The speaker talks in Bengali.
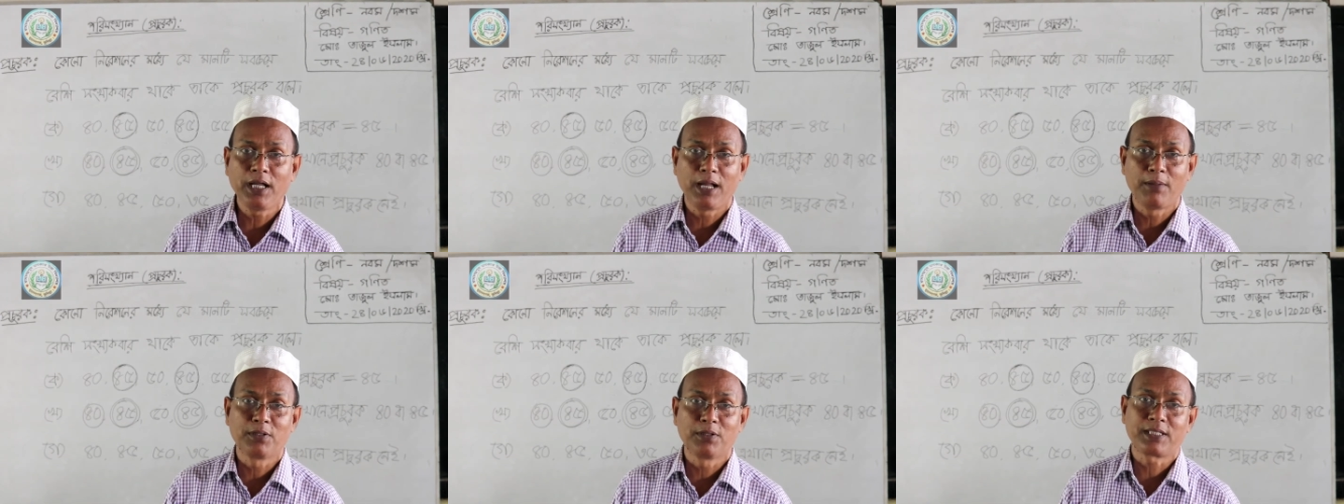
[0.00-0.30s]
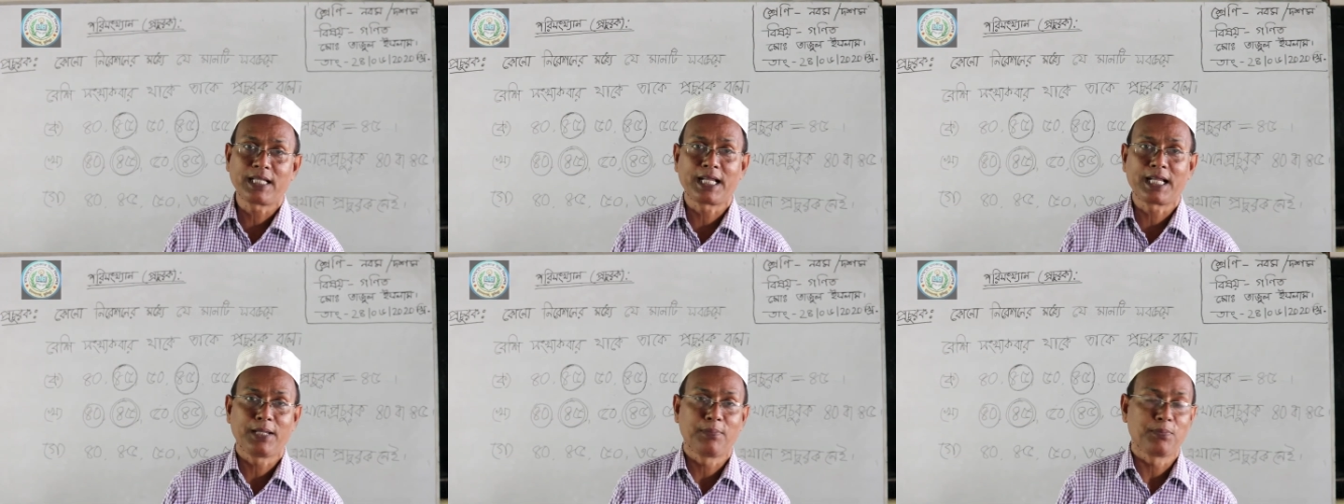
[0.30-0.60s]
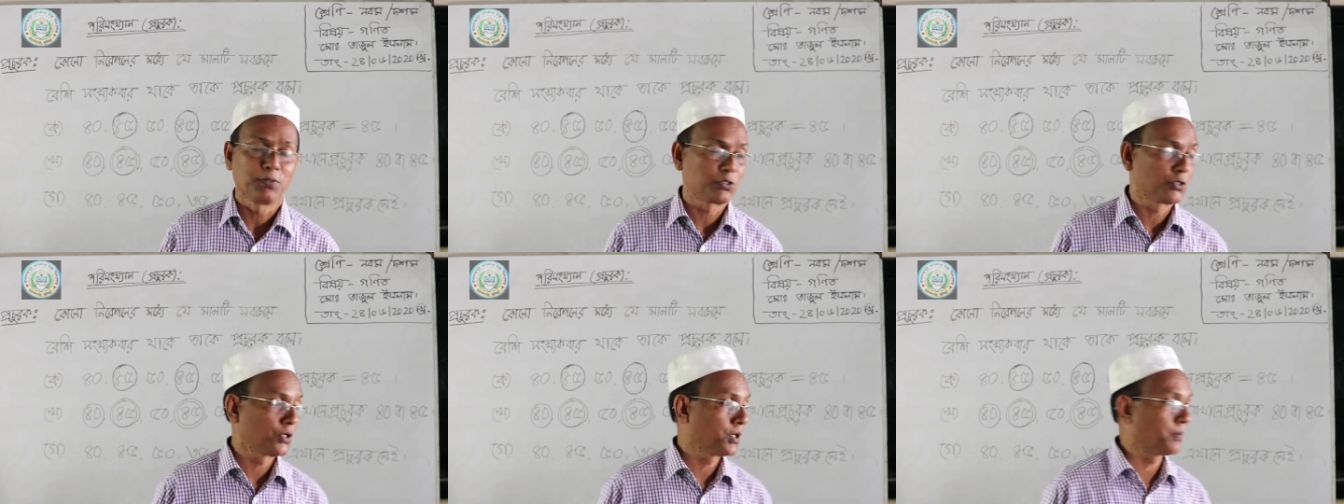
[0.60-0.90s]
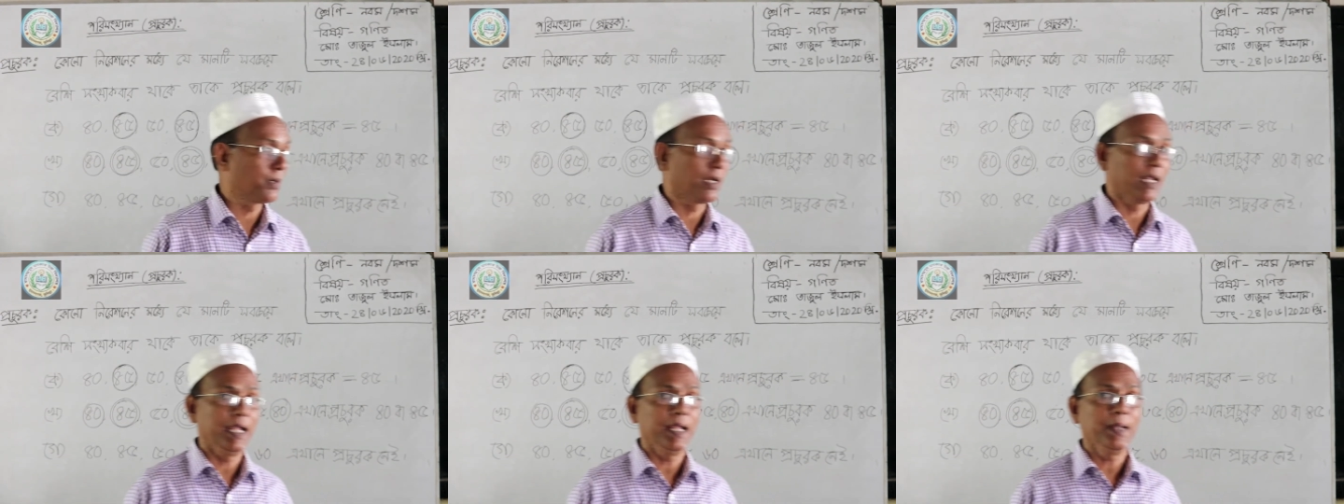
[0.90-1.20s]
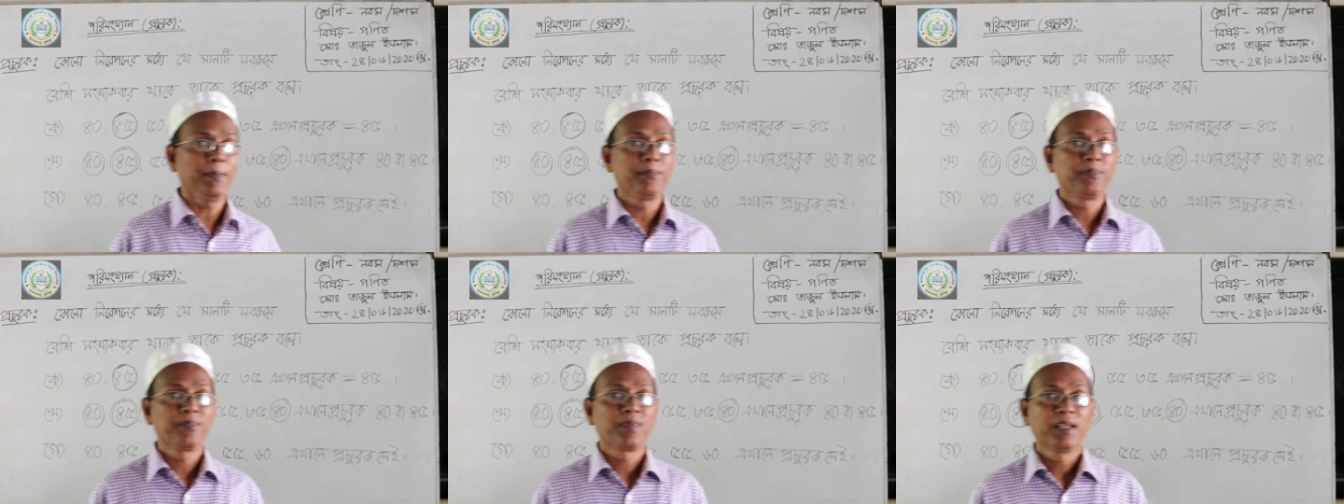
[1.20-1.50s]
এবং তাকে প্রচুরক বলে
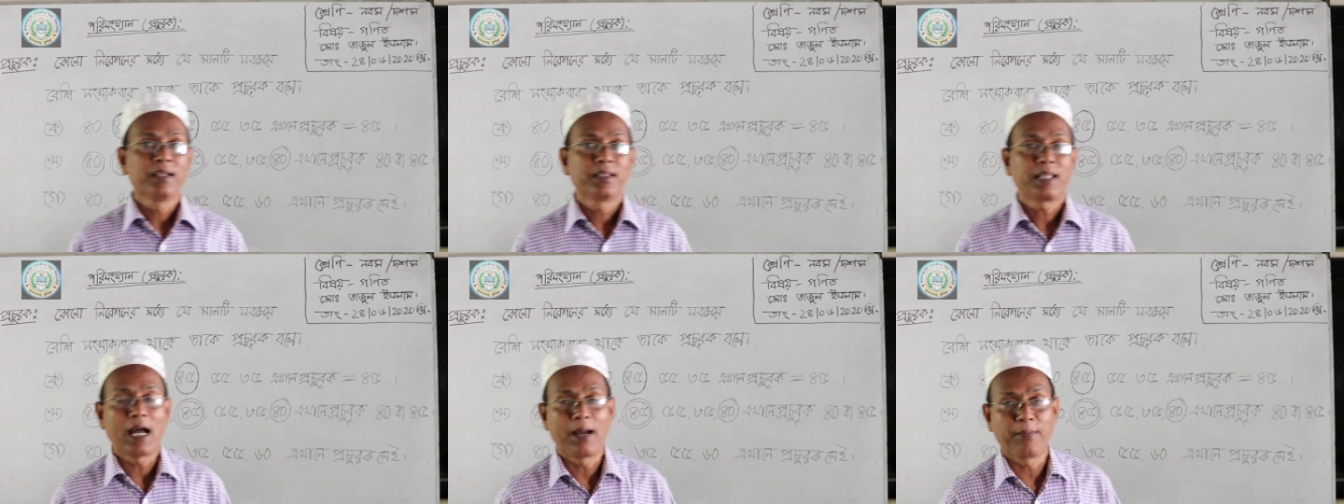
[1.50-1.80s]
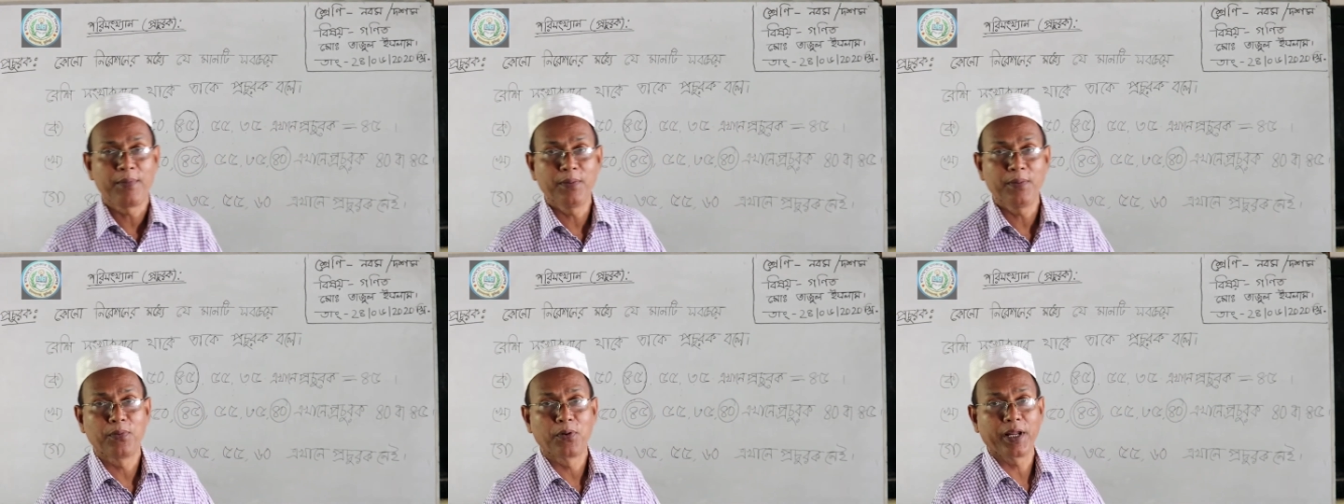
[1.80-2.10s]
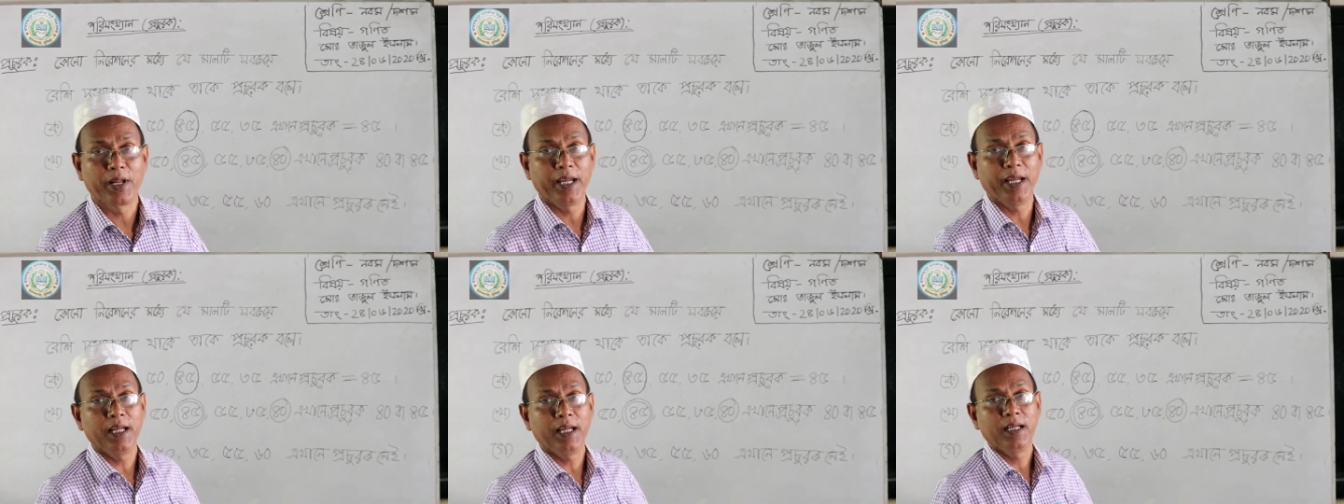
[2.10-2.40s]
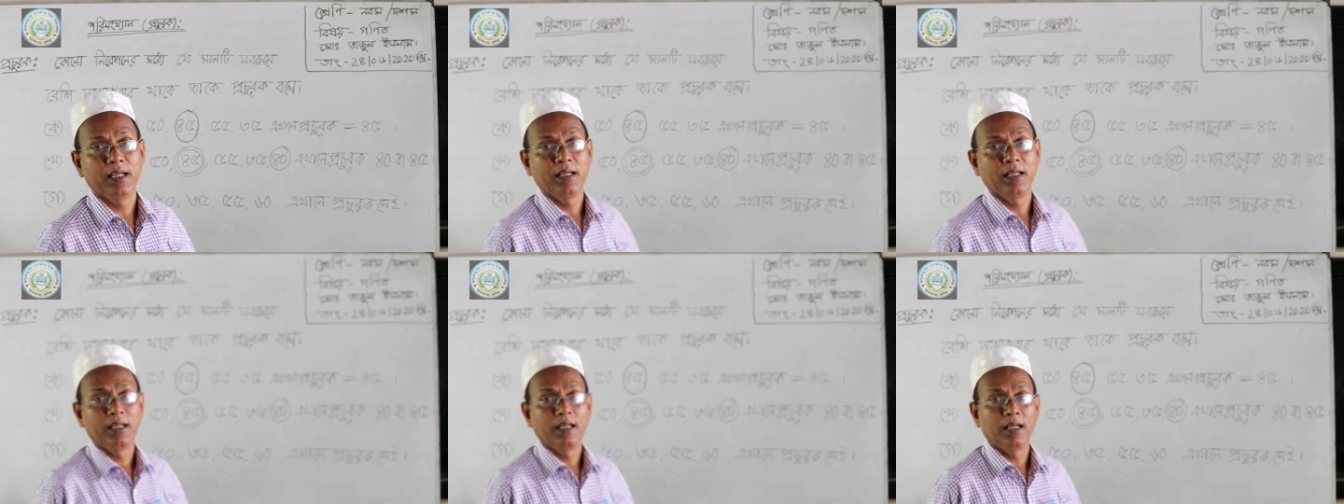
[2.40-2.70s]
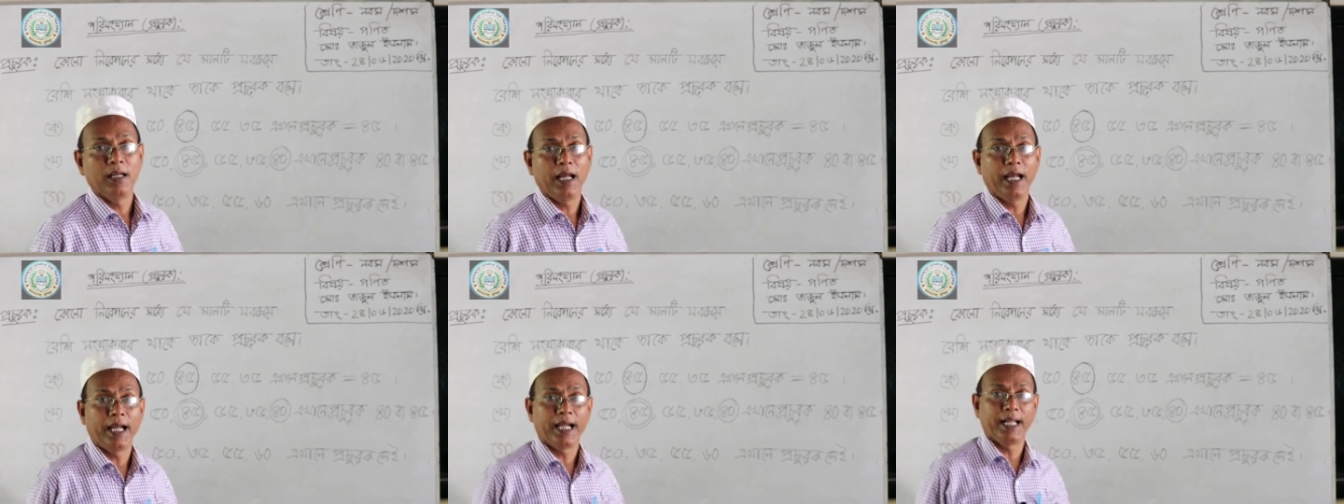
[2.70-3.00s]
তা আমি বোর্ডে
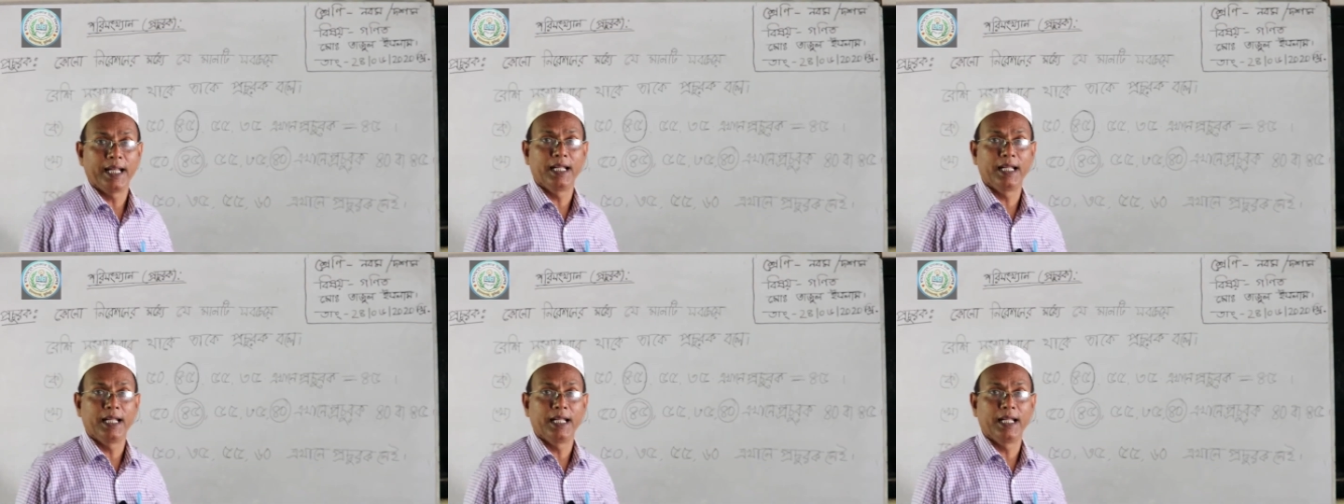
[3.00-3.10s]
এখানে